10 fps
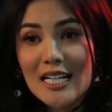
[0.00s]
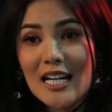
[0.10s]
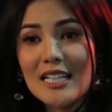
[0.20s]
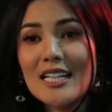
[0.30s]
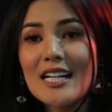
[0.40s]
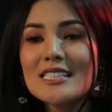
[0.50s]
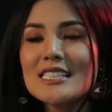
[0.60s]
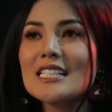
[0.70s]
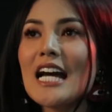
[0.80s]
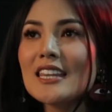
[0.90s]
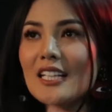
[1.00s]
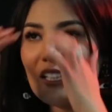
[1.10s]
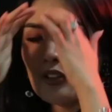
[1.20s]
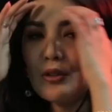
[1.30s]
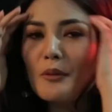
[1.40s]
nilainya ganteng
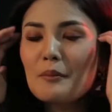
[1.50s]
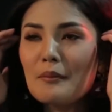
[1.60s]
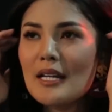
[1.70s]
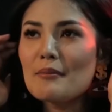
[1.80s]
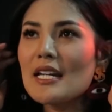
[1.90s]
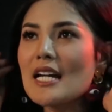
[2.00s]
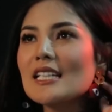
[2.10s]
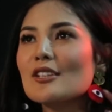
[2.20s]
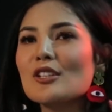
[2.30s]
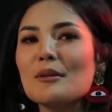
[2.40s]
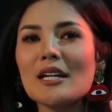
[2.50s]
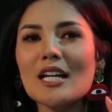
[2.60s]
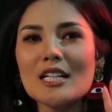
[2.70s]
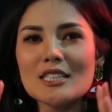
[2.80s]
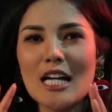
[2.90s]
itu be bedanya tuh gimana
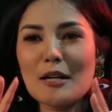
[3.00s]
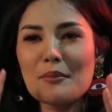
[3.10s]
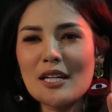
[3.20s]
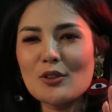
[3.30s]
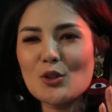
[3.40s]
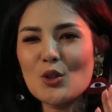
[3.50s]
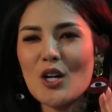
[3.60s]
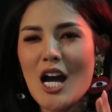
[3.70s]
ya charming itu tuh